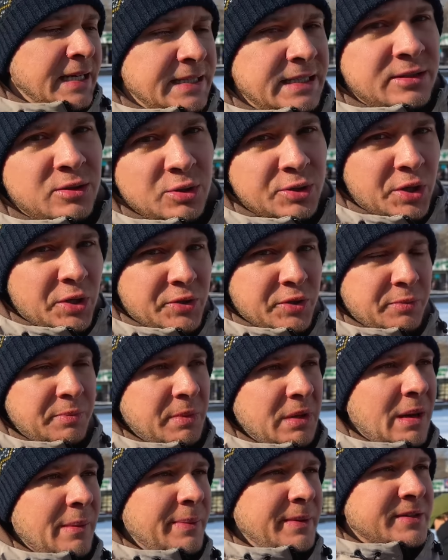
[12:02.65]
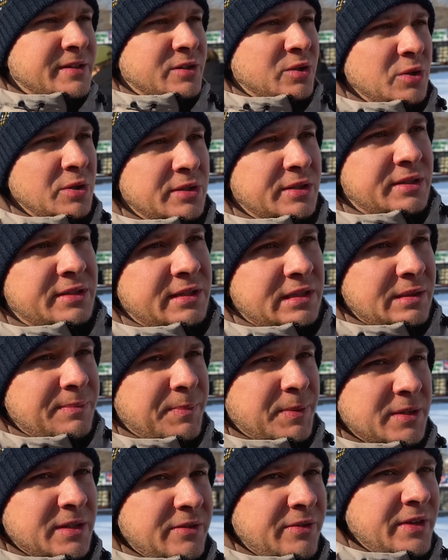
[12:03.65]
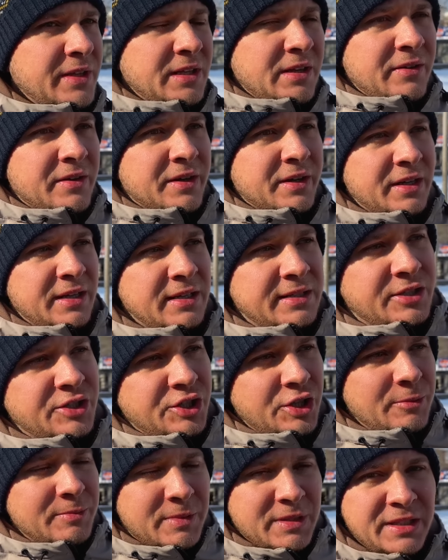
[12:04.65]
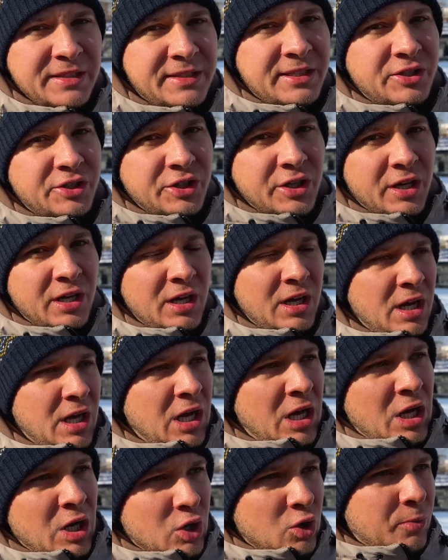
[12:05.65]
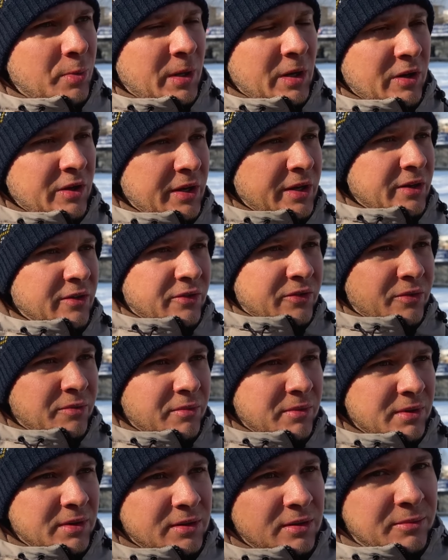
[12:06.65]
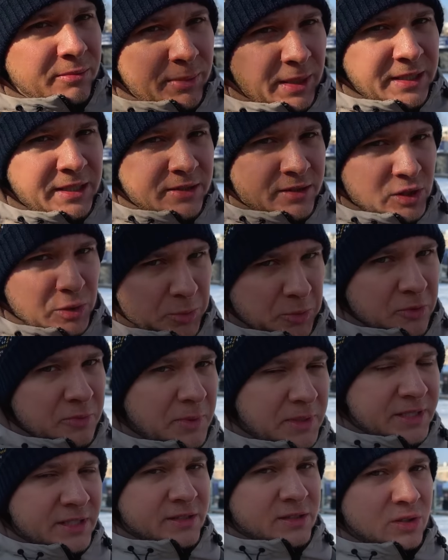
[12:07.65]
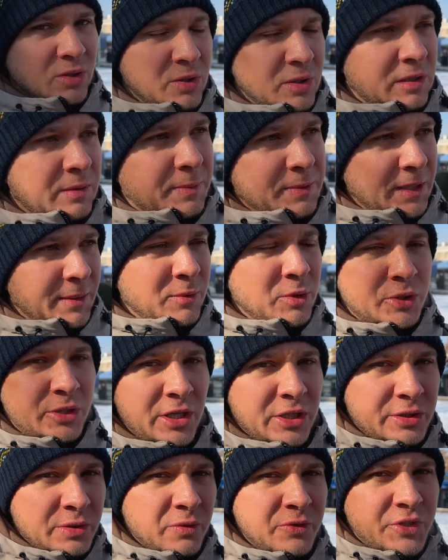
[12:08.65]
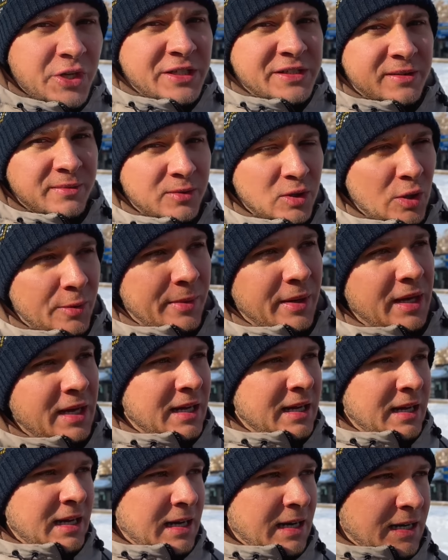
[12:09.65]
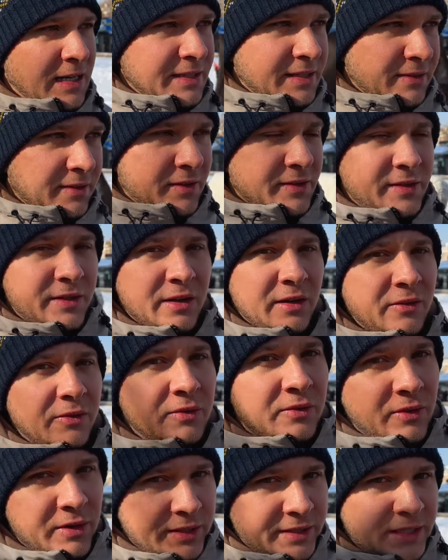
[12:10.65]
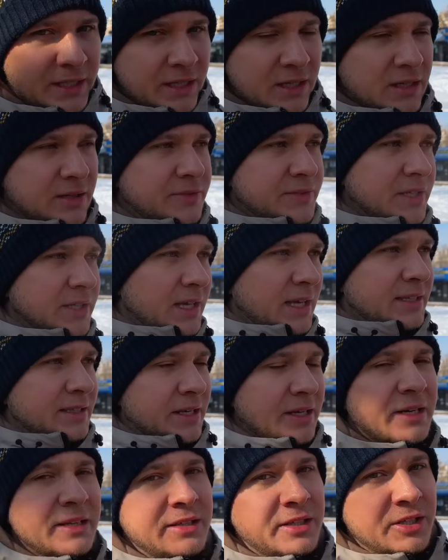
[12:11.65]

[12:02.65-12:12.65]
До 300 мегабит стоит типа 2, наверное, с чем-то тысячи рублей в месяц, сумма в месяц, но это потому, что я живу в частном доме. Соответственно, в квартирах всегда интернет